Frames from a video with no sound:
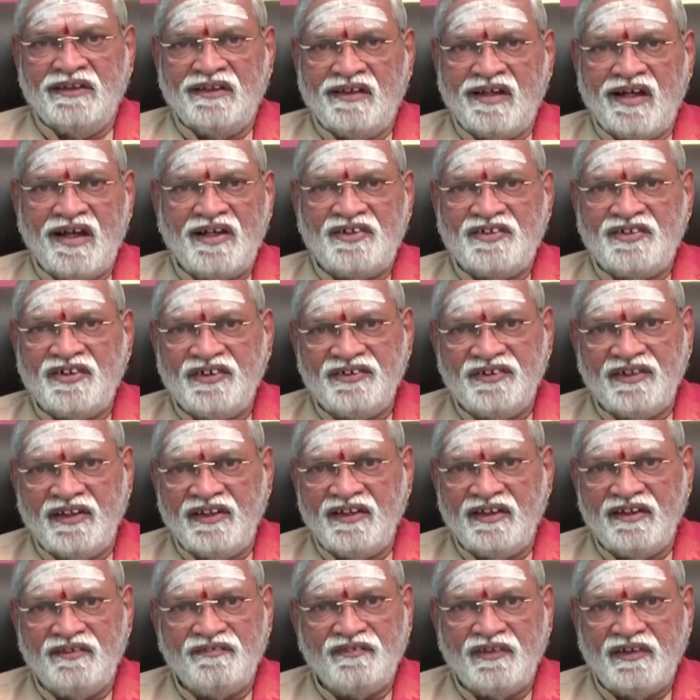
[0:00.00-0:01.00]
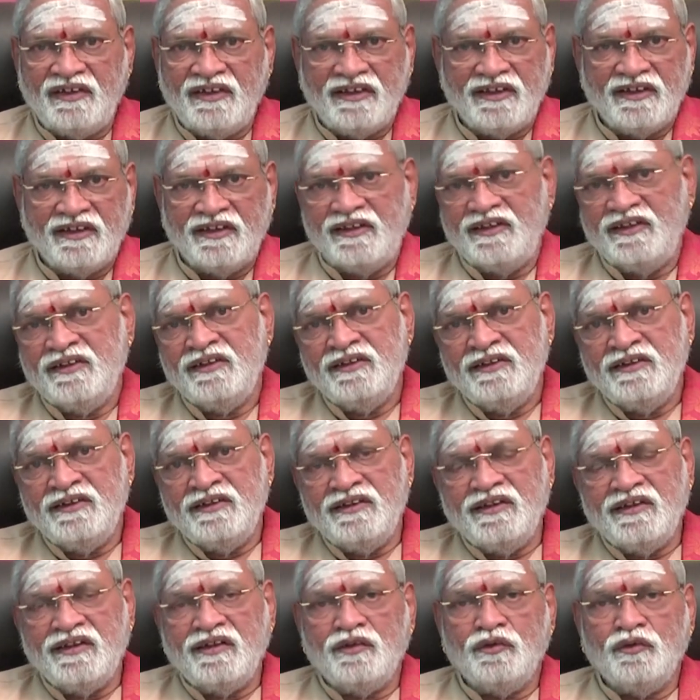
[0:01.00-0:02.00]
రాక్షస అయినటువంటి
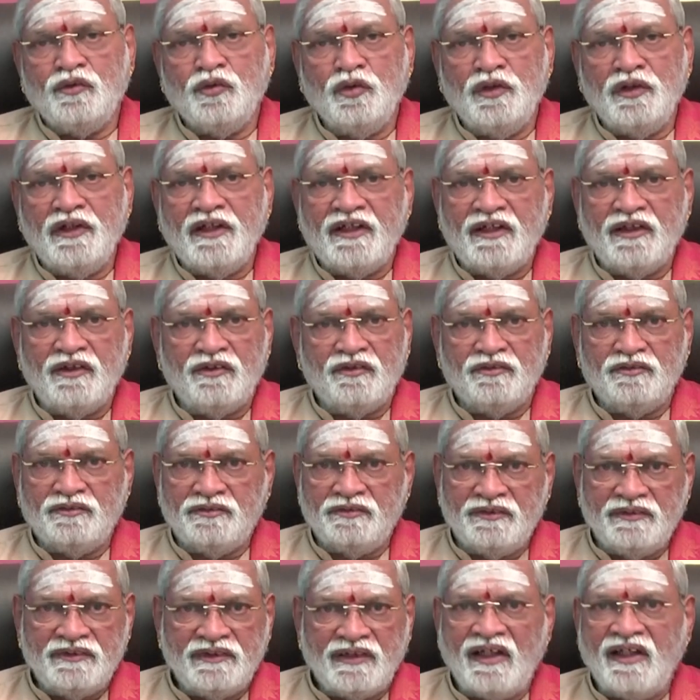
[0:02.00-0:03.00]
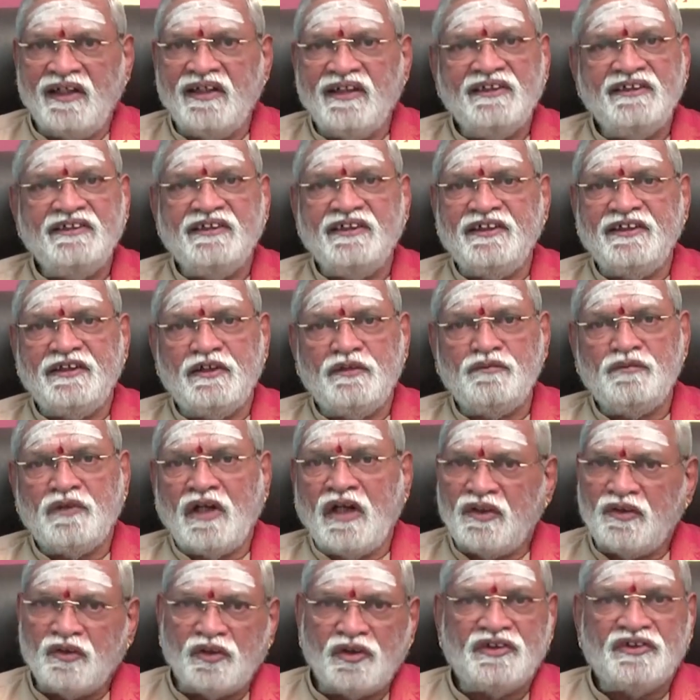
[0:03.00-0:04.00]
హోలికను దహనం చేయటం
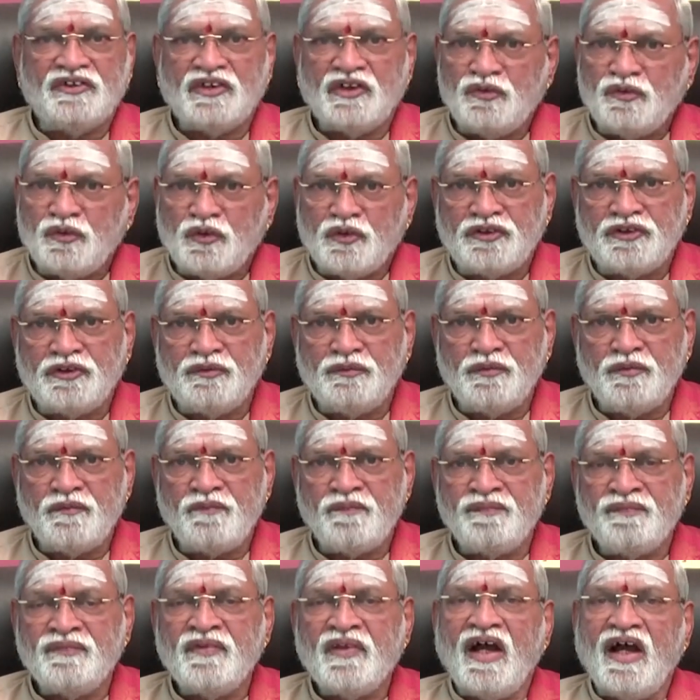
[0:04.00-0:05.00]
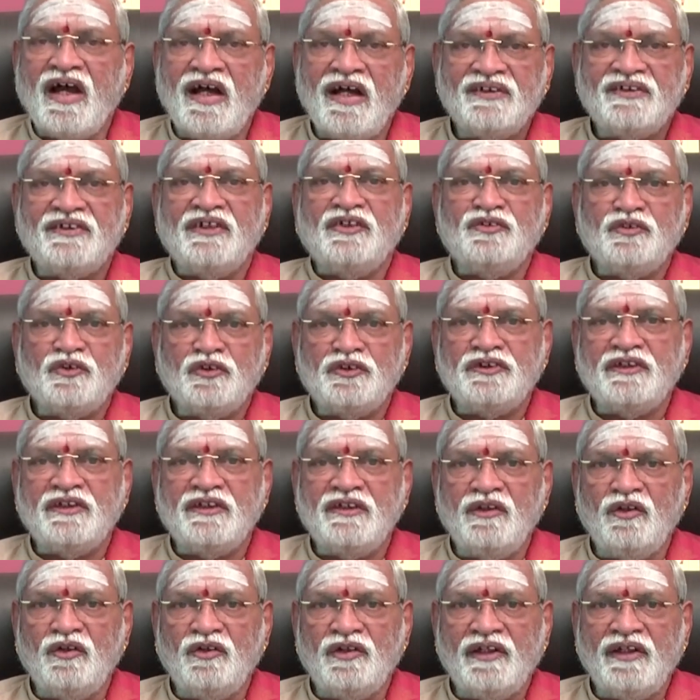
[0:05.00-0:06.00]
అదొక సంతోషము ఆ
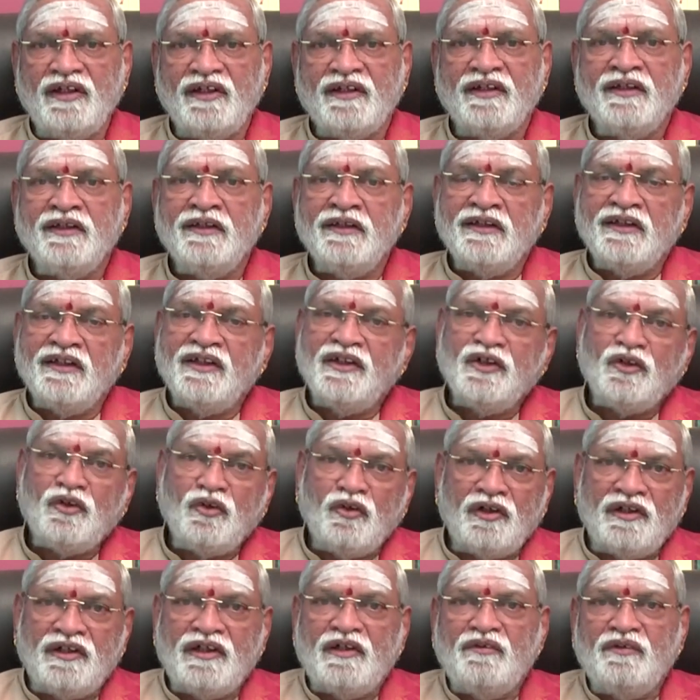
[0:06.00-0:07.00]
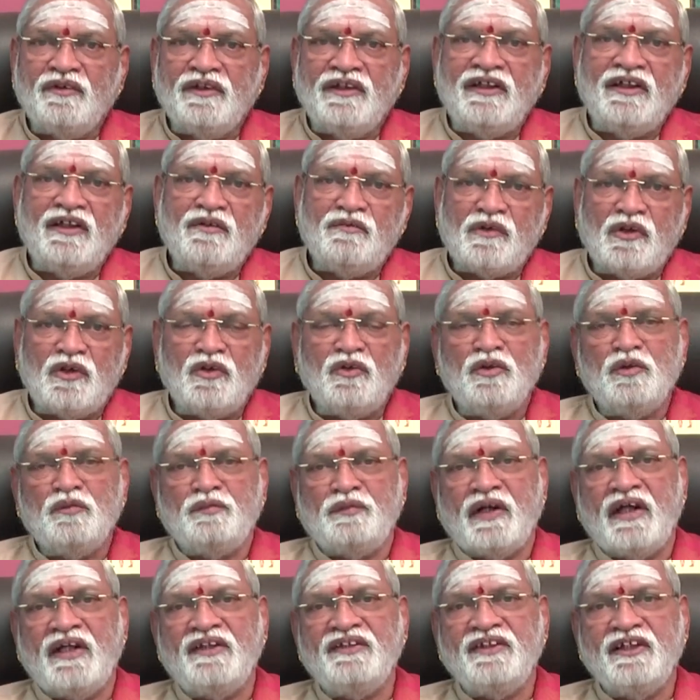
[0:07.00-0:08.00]
సంతోషంలోనే ఇంకొకటి ఏమిటంటే మనంలో
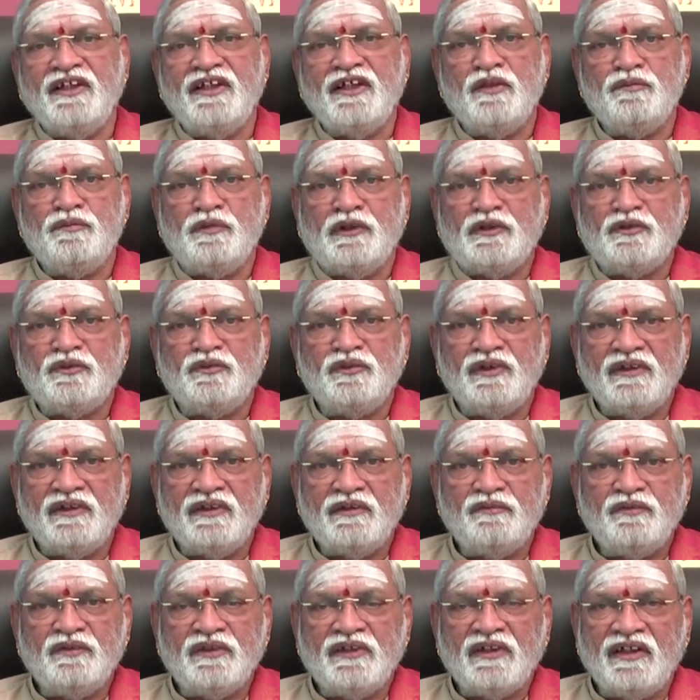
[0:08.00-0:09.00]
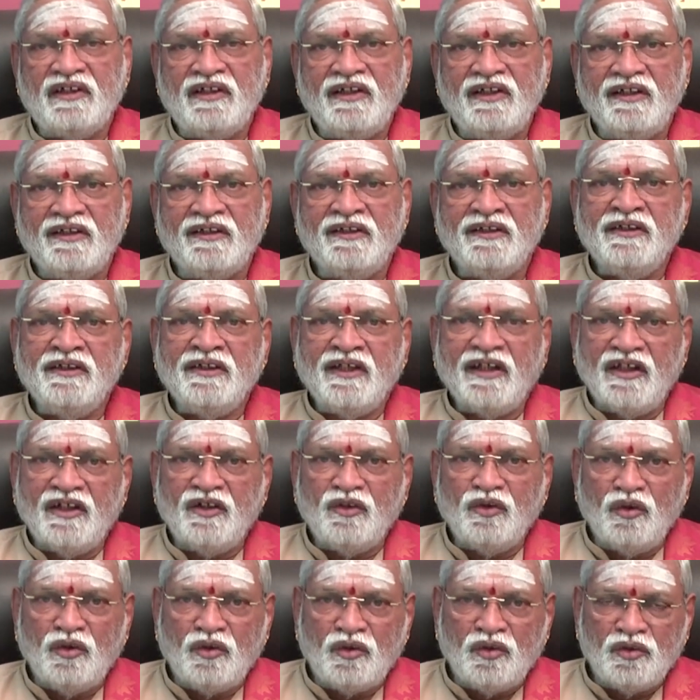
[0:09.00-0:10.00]
ప్రాంతీయంగా పెట్టుకున్నది ఏమిటంటే
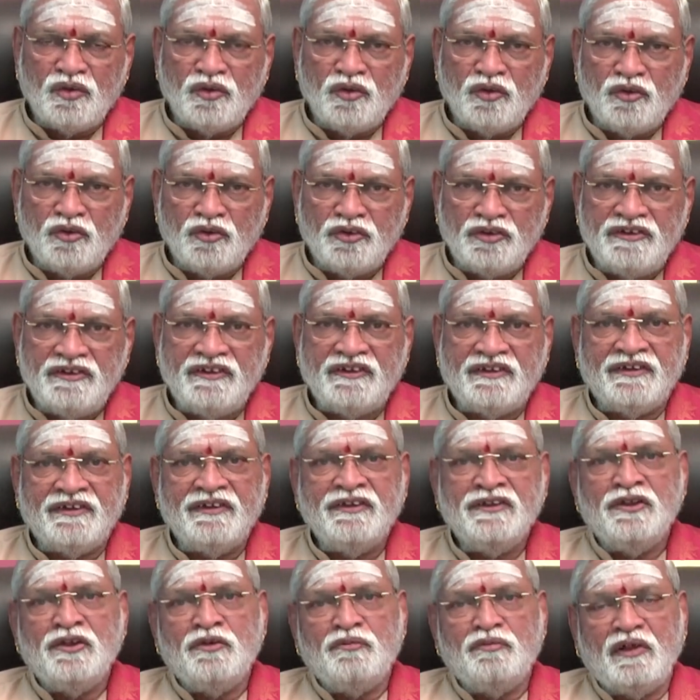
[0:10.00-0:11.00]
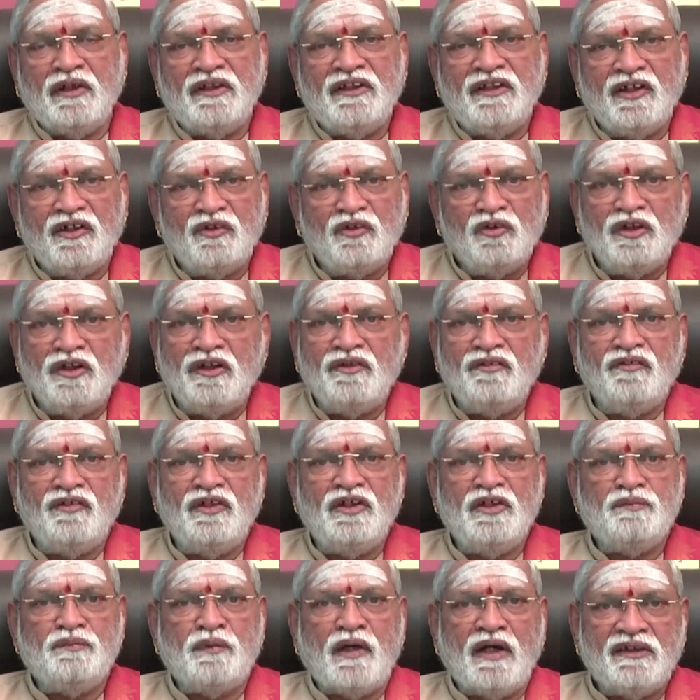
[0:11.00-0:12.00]
ఎన్నో రోజుల నుంచి మన దగ్గర
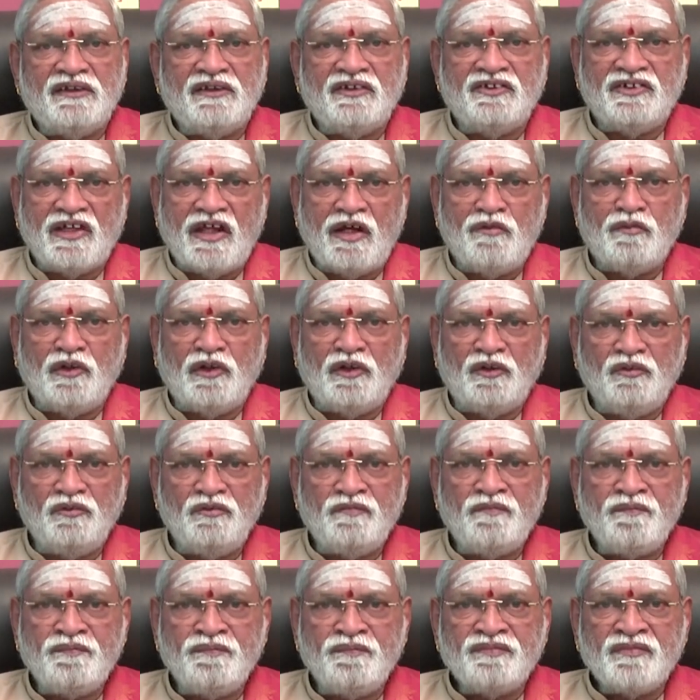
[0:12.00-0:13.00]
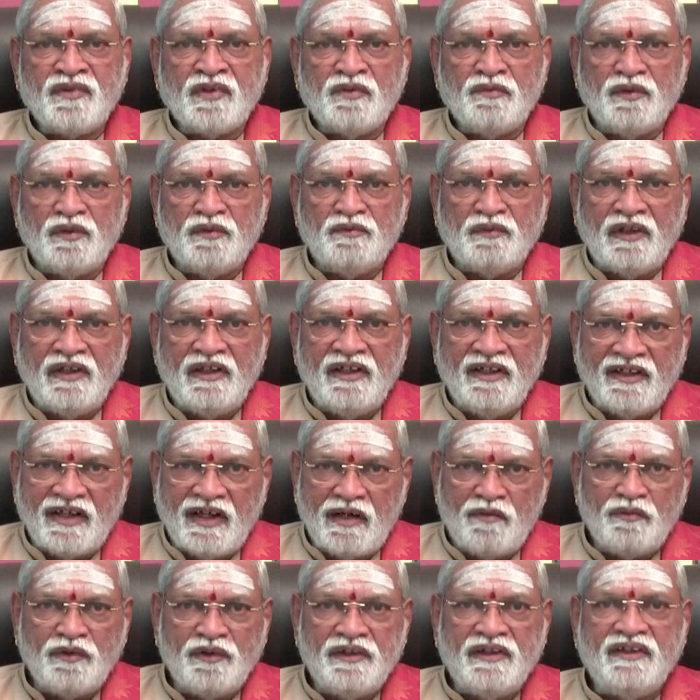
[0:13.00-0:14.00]
ఉన్నటువంటి పాత సామాను ఇప్పుడు మళ్ళీ
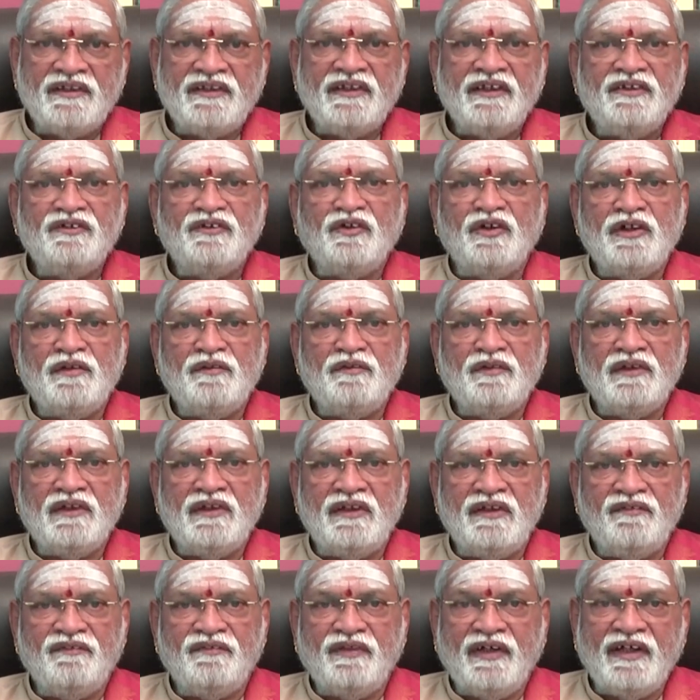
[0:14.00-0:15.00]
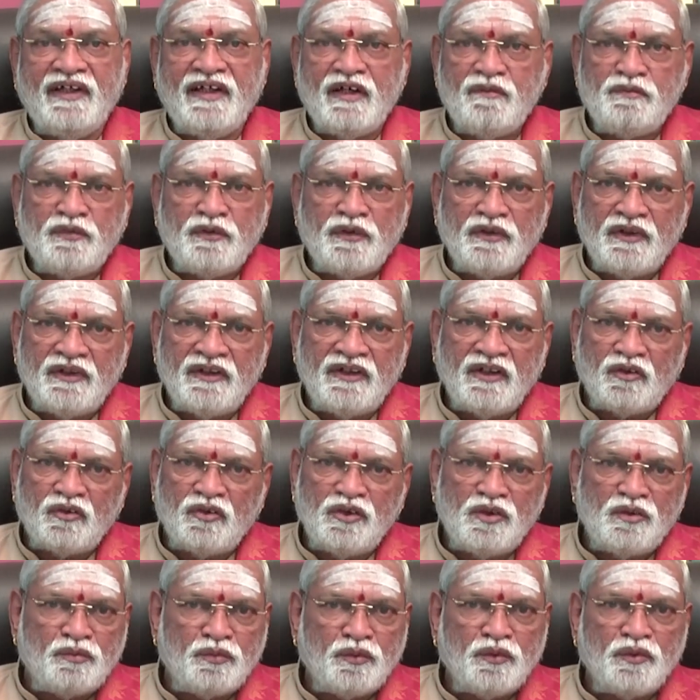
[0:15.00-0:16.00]
రాబోయే దీంతోనే ఏమిటంటే వేడప్పుడు అంటే
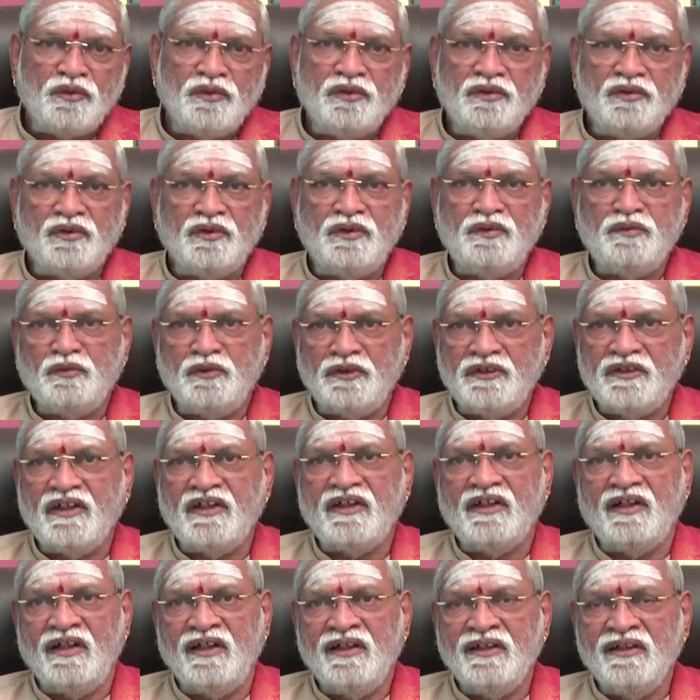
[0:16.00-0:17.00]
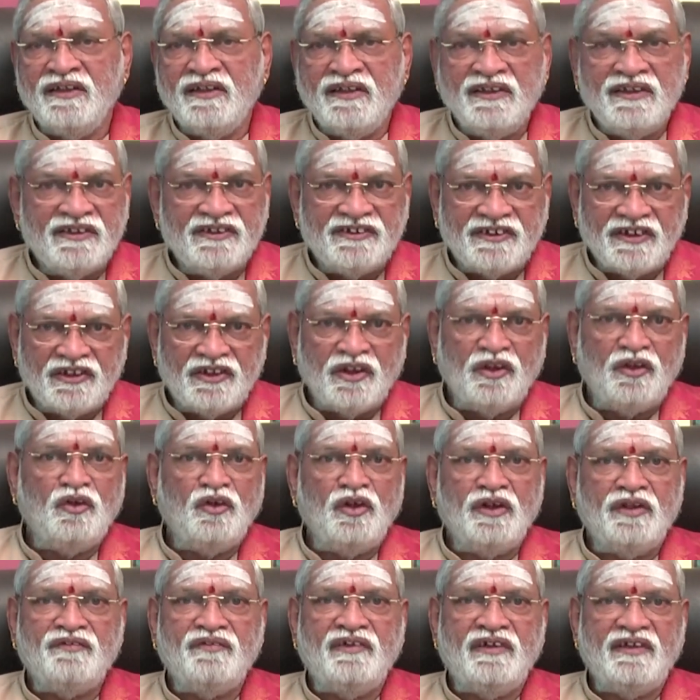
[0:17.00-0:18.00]
కొన్ని పురుగులతో ముఖ్యంగా ఈ చెదలు
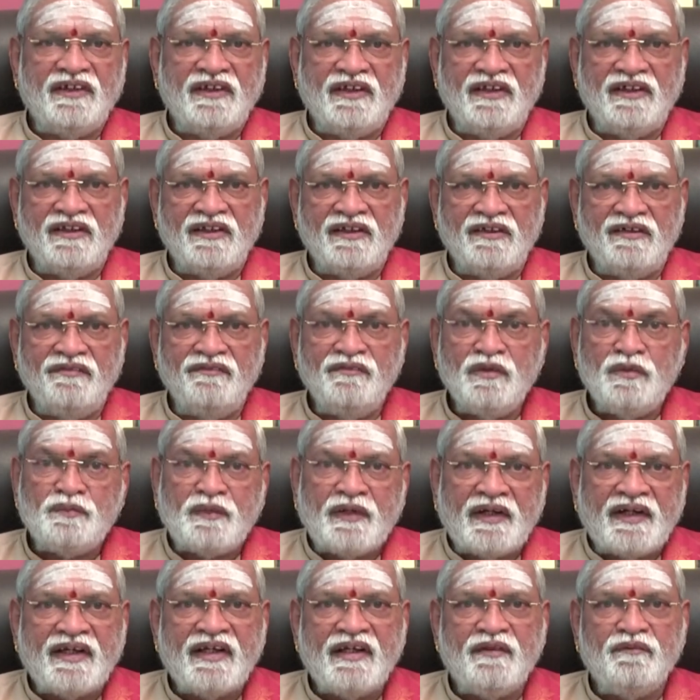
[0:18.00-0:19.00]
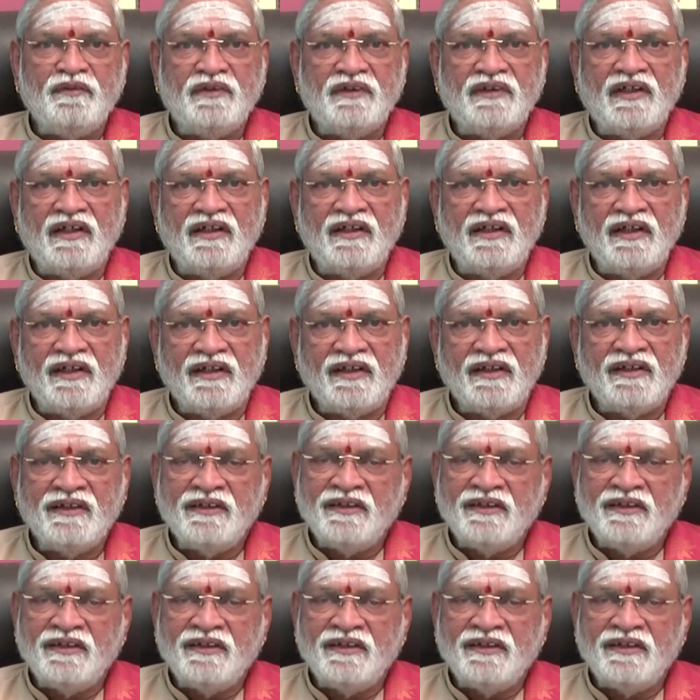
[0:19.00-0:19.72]
అటువంటి అంటే ఇవి పెరిగి ఏమిటంటే